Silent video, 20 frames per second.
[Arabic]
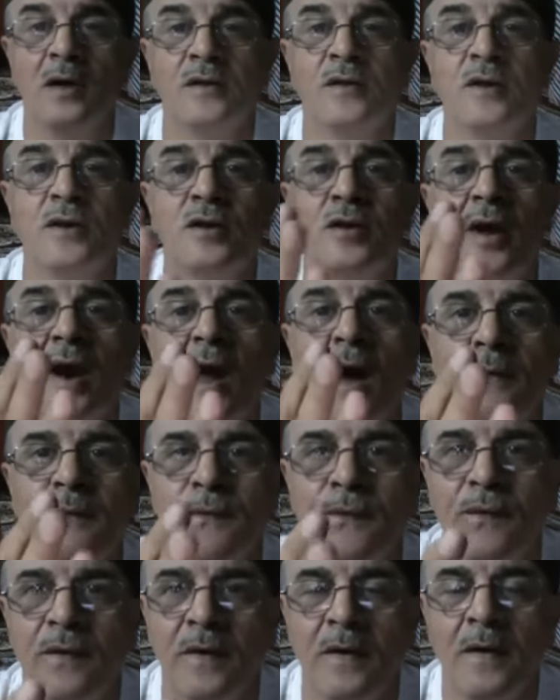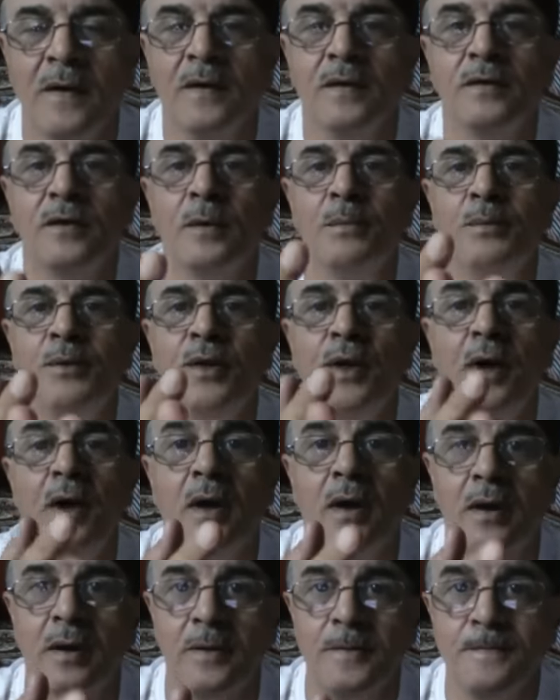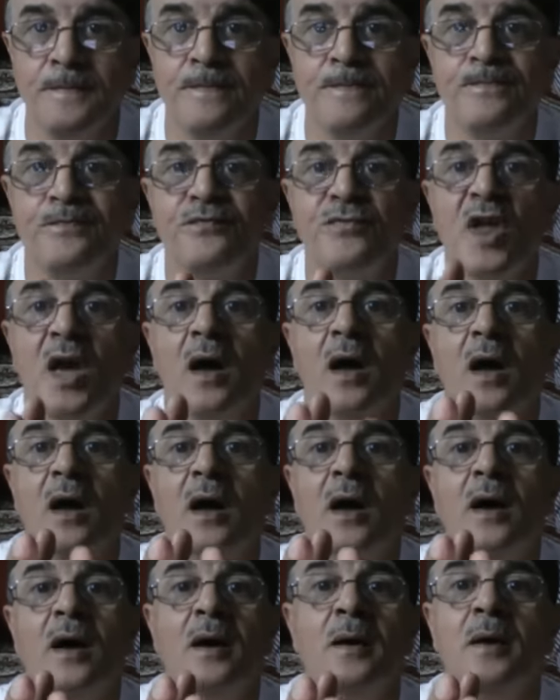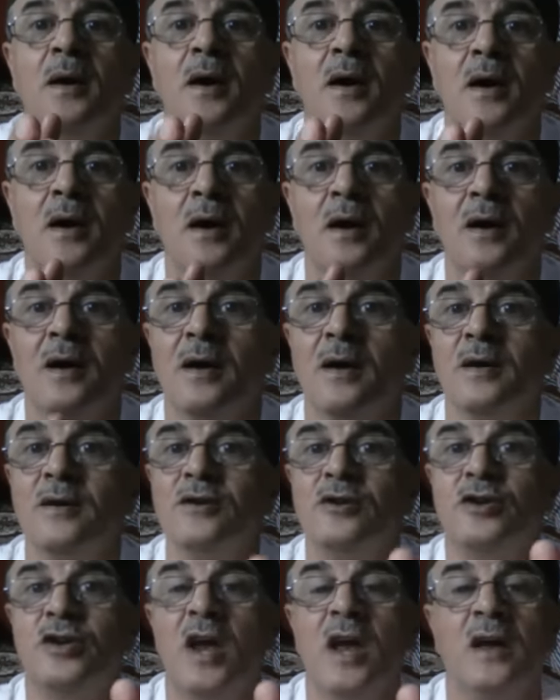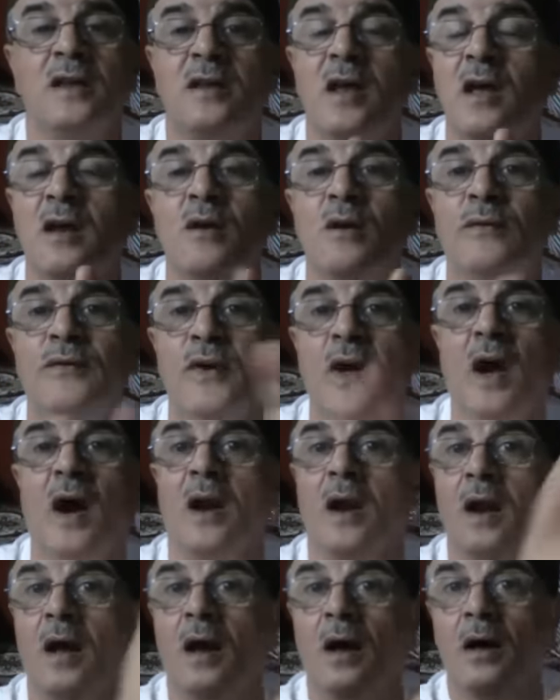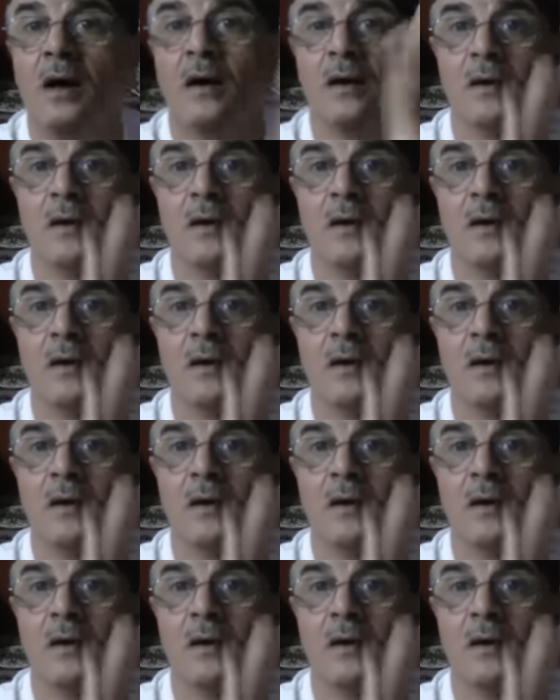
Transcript: تسراف تبذير آآ آه، آآ آه، نسيتي انه في الله